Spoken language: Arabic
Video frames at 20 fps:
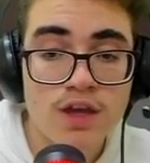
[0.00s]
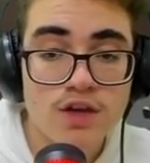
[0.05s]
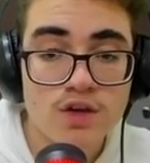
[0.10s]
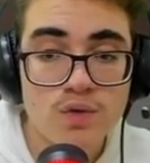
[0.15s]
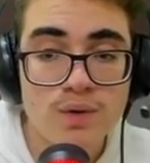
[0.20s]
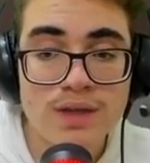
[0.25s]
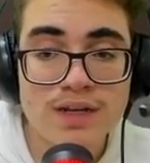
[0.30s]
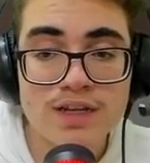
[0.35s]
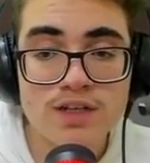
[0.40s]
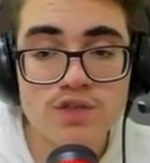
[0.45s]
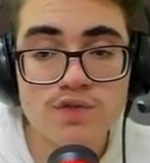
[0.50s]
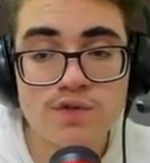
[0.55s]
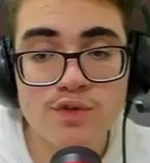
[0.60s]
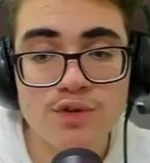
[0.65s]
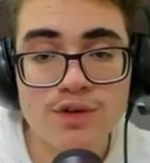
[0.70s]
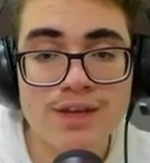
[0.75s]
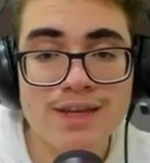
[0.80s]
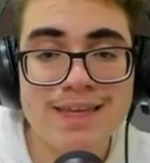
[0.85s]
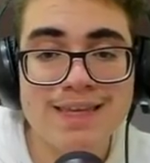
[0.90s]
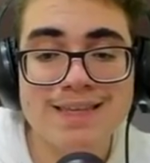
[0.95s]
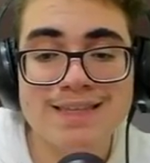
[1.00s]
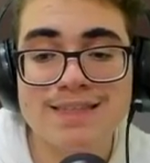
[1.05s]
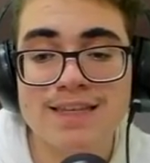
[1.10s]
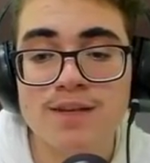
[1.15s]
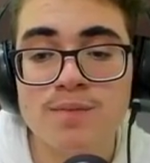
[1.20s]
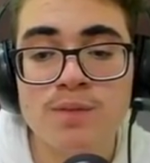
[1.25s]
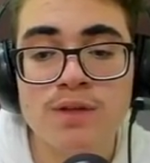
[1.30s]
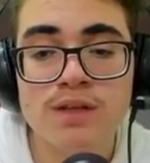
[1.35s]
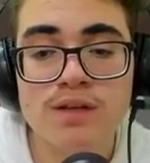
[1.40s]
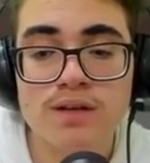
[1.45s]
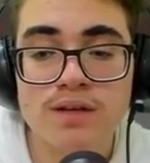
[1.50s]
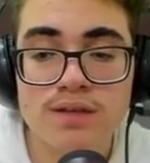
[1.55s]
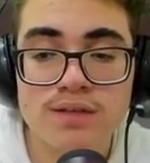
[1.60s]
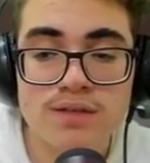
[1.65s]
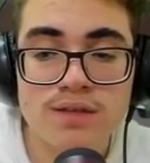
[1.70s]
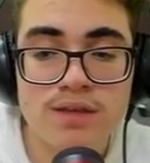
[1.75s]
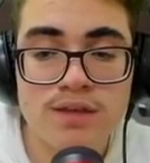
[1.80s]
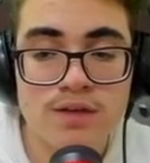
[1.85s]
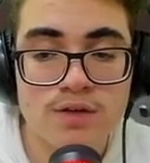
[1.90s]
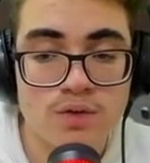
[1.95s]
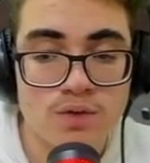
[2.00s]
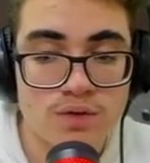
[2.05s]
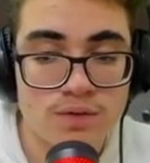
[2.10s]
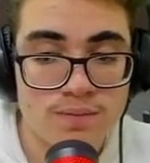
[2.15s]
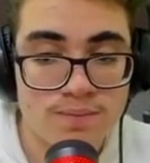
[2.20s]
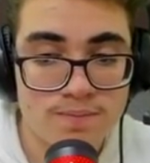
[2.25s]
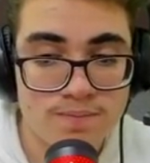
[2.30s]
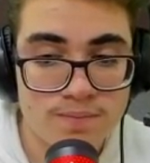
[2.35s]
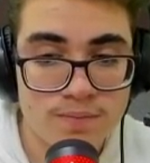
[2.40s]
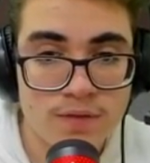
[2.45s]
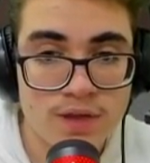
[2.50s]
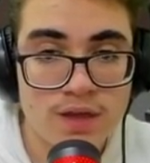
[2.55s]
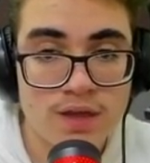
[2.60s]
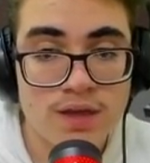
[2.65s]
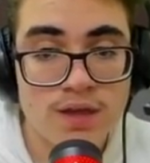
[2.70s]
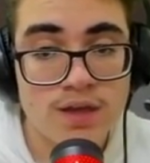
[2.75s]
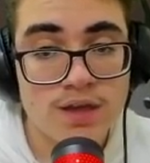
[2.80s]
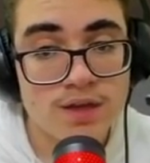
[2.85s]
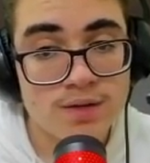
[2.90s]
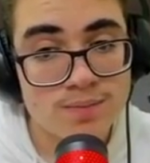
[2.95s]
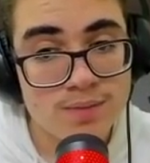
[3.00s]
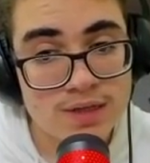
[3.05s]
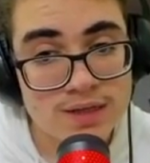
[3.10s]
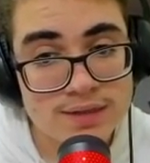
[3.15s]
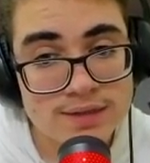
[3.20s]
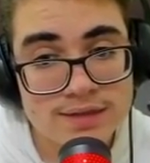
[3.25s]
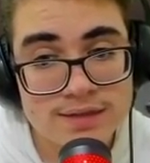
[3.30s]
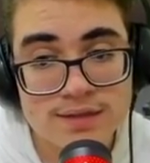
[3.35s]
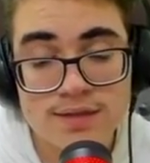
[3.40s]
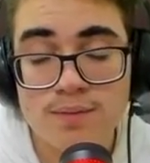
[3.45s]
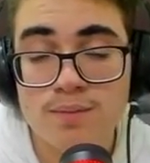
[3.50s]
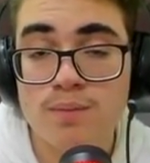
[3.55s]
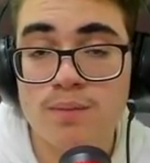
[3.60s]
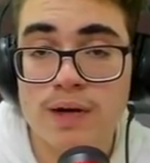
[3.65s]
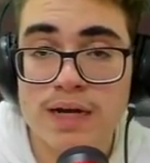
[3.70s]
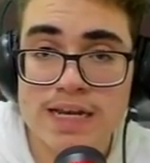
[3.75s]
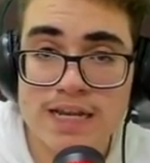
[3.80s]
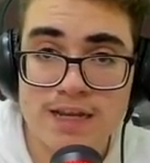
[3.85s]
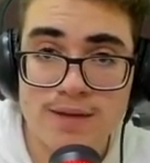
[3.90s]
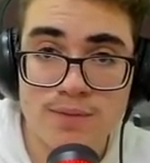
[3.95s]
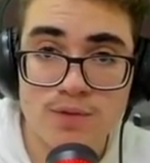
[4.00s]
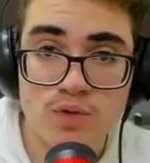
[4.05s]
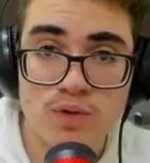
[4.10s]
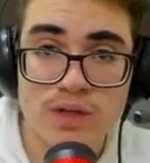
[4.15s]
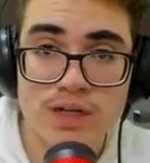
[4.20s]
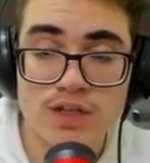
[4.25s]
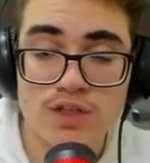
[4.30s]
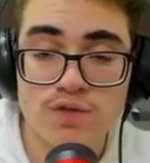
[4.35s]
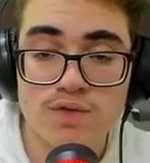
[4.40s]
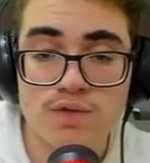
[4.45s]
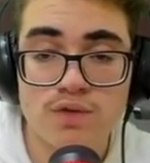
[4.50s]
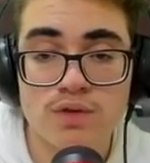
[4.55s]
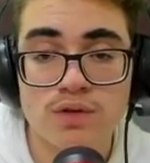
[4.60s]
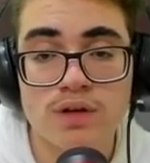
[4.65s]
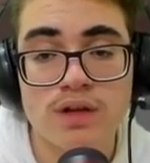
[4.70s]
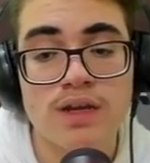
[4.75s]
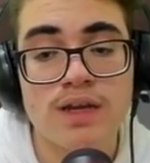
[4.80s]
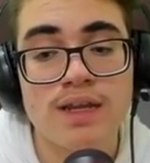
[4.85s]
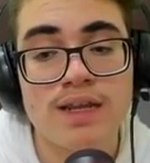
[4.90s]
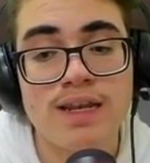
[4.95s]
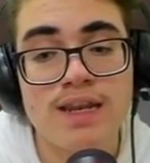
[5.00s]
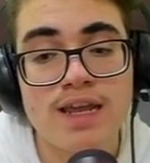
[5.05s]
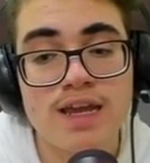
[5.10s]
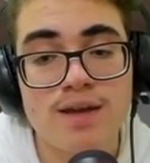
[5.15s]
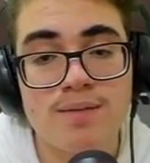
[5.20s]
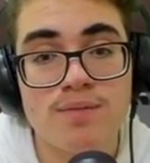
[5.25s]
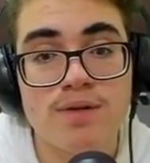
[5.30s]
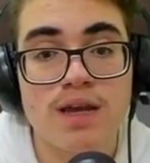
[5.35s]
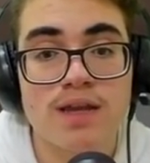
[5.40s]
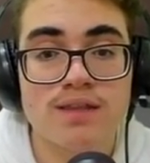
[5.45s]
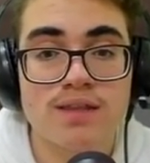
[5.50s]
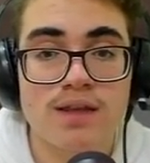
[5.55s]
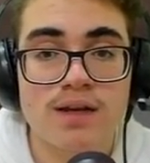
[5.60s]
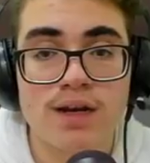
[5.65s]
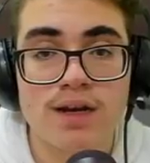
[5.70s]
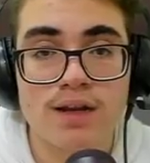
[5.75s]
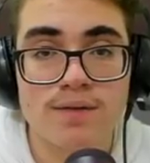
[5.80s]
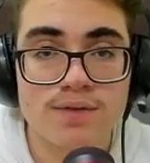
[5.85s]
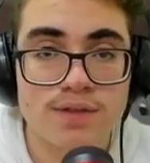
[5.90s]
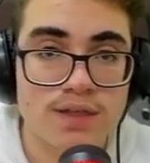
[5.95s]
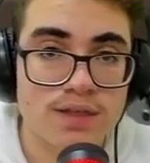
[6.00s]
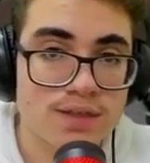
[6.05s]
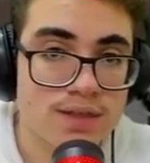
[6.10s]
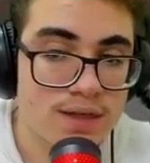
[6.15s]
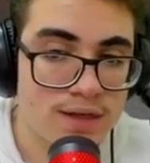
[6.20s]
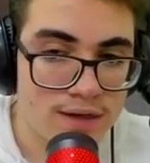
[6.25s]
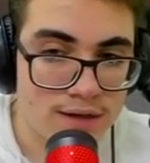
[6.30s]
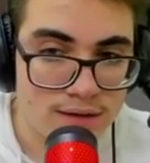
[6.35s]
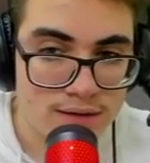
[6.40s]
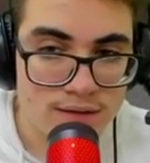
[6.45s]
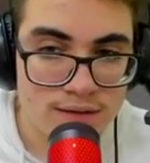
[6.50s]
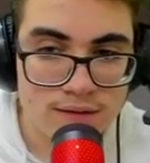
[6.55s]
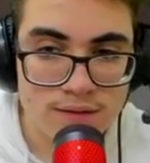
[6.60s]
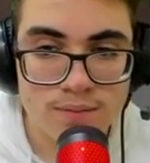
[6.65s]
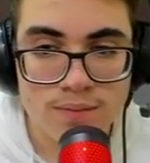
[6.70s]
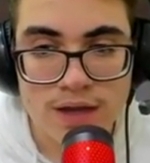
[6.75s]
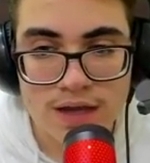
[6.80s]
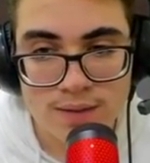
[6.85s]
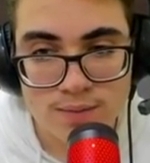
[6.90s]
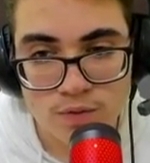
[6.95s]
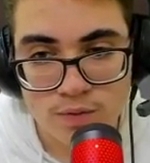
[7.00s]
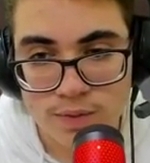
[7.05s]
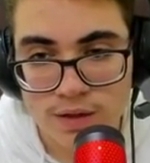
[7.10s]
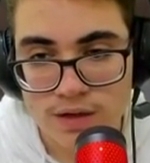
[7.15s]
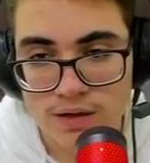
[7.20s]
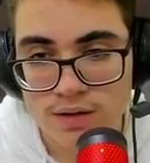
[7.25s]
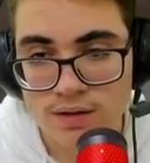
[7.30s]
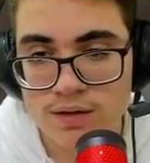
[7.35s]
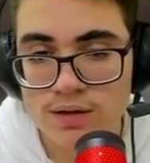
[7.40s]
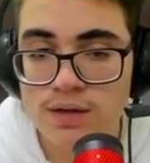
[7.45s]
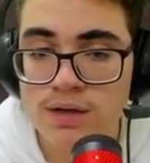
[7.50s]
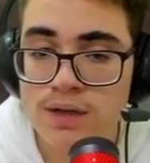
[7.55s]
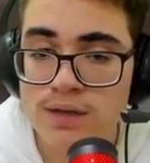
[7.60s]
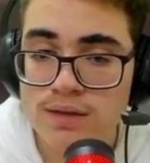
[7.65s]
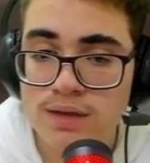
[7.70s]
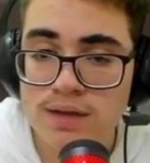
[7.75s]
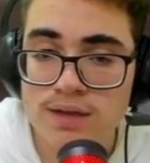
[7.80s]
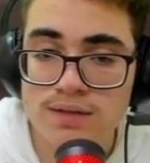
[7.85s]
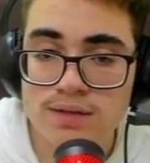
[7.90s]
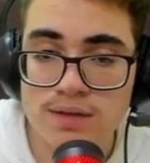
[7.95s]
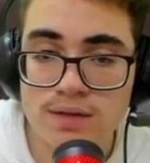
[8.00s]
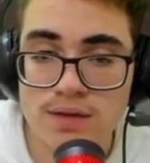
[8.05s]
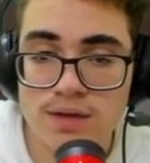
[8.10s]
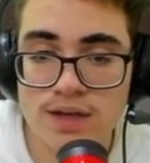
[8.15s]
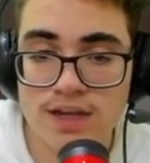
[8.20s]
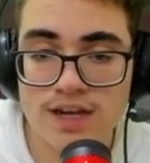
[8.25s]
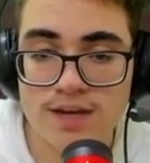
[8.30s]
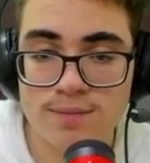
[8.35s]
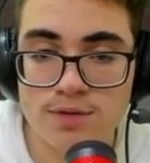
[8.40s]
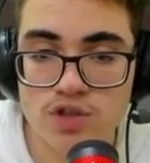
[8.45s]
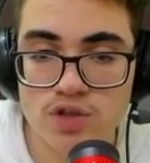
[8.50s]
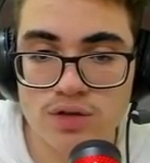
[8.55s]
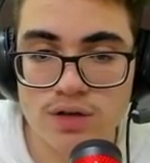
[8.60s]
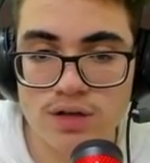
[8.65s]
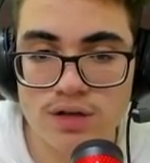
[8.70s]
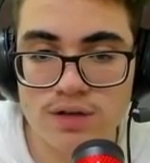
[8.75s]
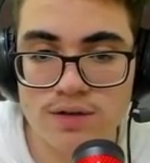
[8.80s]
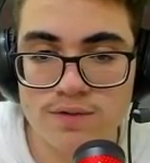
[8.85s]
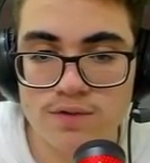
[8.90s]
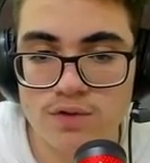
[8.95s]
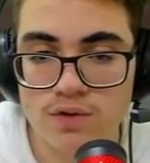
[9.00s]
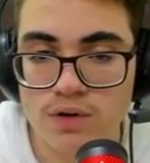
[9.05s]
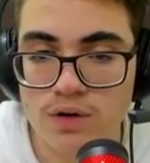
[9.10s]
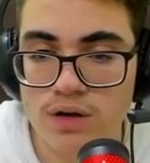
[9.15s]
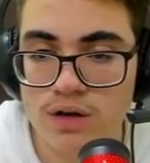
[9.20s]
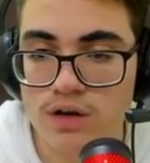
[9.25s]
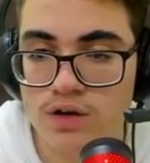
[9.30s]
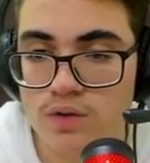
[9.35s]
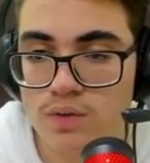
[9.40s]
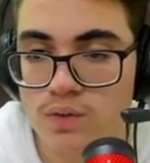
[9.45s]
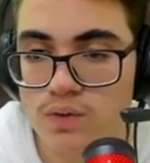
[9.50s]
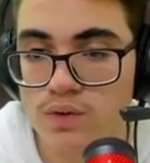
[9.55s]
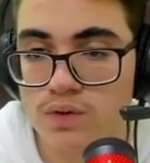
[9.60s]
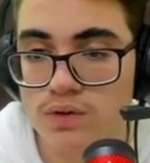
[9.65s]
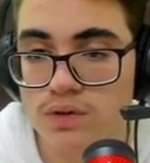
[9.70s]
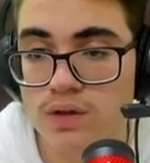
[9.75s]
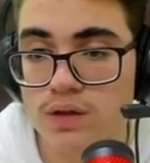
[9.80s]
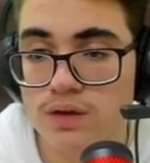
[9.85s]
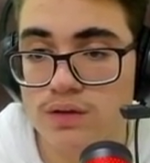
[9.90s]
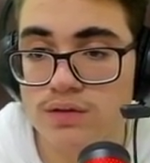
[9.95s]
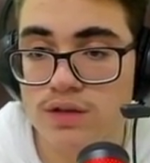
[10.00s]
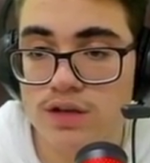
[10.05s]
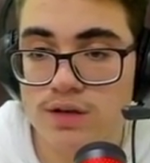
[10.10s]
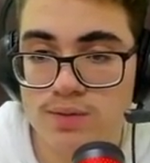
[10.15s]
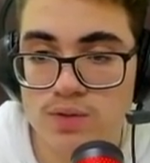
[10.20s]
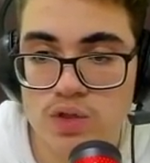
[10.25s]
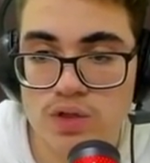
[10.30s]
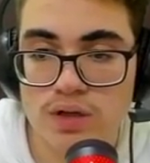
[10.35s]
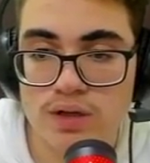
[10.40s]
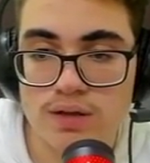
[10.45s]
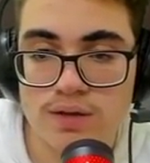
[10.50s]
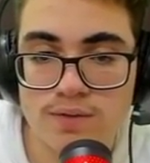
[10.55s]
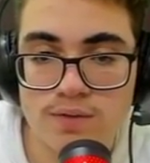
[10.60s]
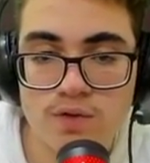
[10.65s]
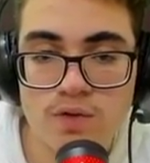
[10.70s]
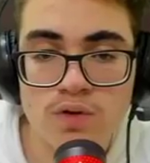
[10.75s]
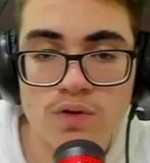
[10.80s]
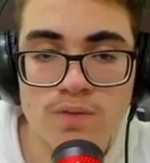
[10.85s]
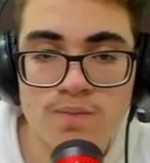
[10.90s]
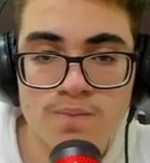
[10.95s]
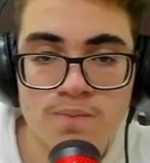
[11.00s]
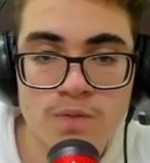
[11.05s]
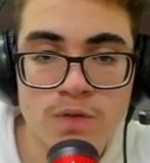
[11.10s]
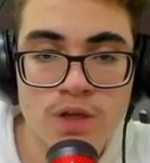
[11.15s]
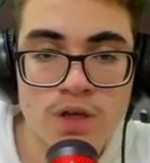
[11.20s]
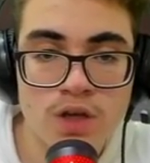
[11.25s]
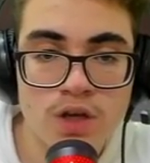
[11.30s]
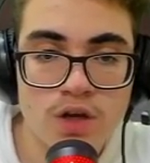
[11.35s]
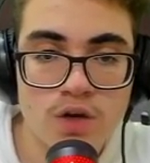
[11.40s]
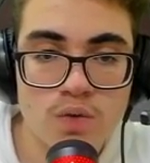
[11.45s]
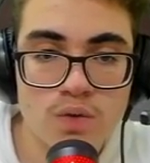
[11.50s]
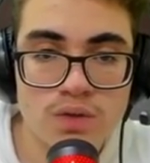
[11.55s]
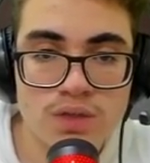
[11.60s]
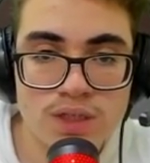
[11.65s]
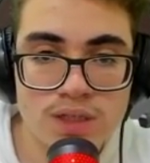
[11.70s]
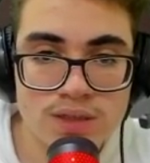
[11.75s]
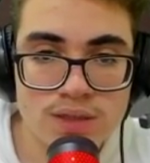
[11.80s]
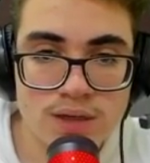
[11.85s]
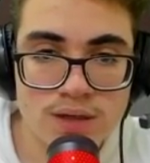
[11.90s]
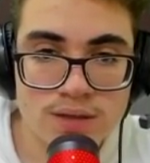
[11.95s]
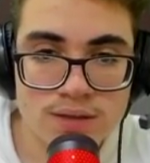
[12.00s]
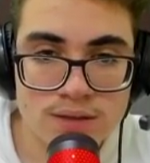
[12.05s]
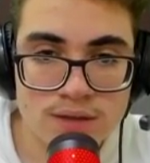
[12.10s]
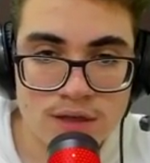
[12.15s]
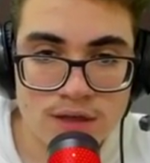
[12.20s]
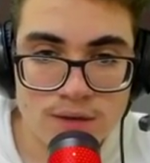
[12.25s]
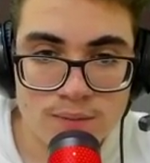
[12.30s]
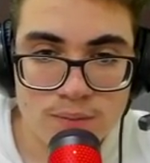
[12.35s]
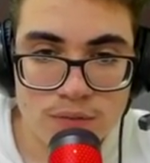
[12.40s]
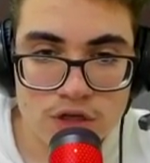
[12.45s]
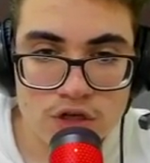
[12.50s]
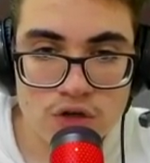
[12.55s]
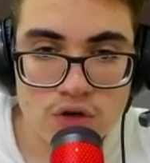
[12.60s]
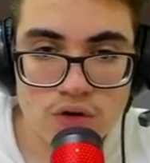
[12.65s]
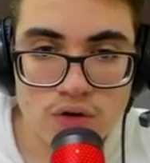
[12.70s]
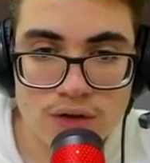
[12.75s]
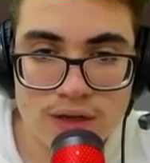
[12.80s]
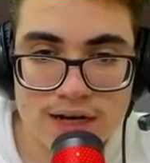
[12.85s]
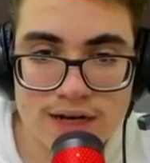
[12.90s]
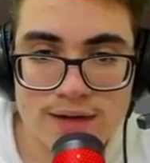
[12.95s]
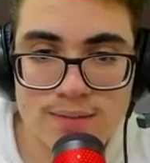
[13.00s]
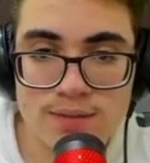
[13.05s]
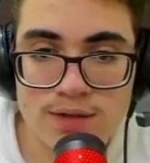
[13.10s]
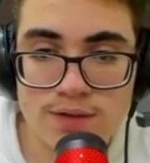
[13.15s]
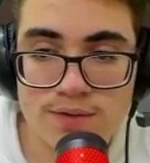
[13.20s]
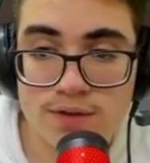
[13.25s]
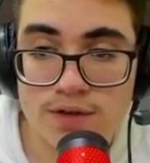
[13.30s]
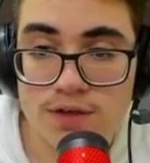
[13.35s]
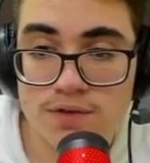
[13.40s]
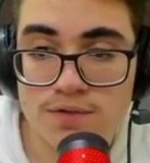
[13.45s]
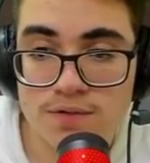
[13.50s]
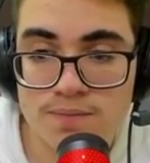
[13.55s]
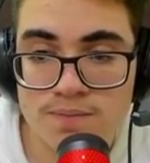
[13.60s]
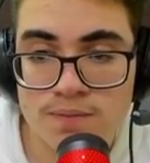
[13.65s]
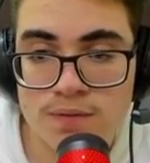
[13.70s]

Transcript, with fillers: كوين اتش 4 هي التكملة الرئيسية هون بس ما لعب كوين اتش 4 لعب نات على الاف 6 انند هاي المباراة نات على سي 3 حامي جندل اي 4 لأنه هو كان طالب جندل اي 4 وسي 6 بده يلعب دي 5